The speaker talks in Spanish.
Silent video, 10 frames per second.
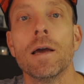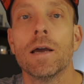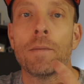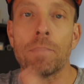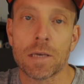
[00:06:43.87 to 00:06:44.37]

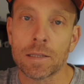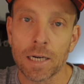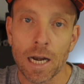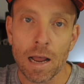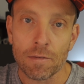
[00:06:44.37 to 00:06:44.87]
empecé a
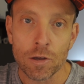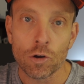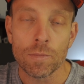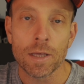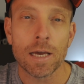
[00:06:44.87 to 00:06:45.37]
entrenar a las 5
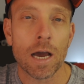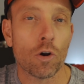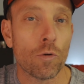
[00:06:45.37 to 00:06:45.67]
y media,